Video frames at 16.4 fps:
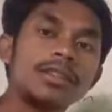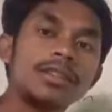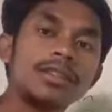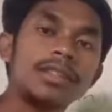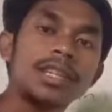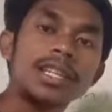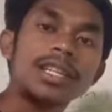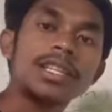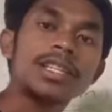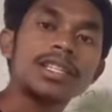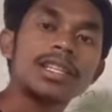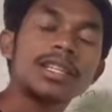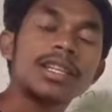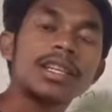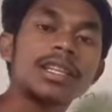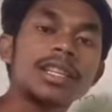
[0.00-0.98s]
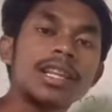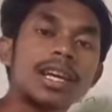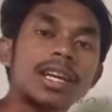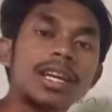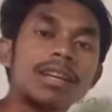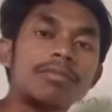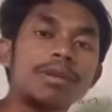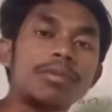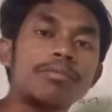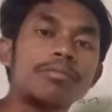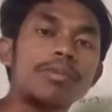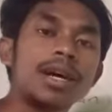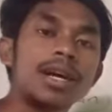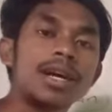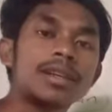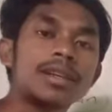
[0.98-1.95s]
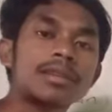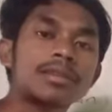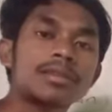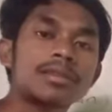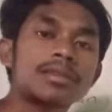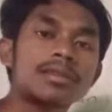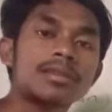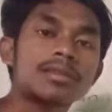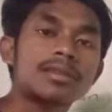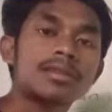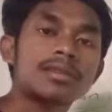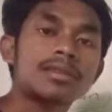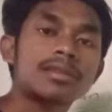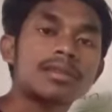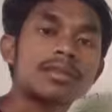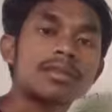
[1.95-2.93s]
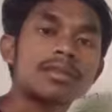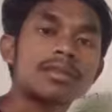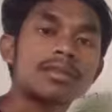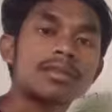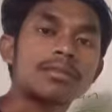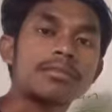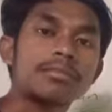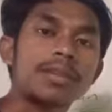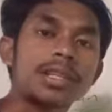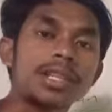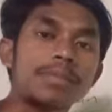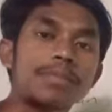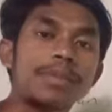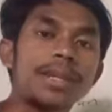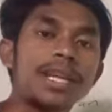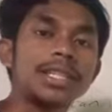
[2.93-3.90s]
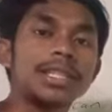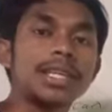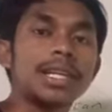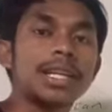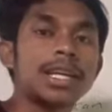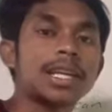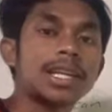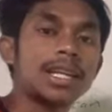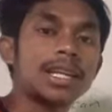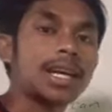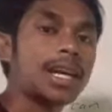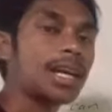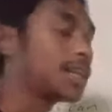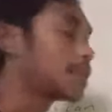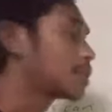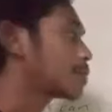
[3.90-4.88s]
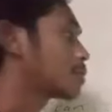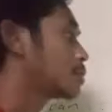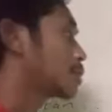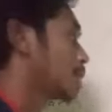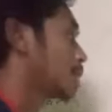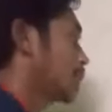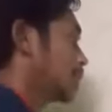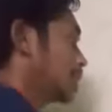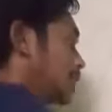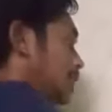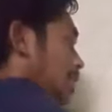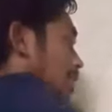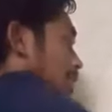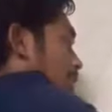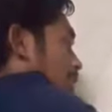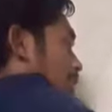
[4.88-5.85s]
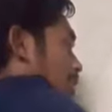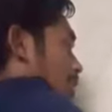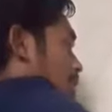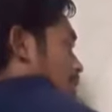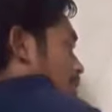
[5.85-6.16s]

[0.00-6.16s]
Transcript: Jadi di sini kita akan membahas mata pelajaran Al-Qur'an Hadis.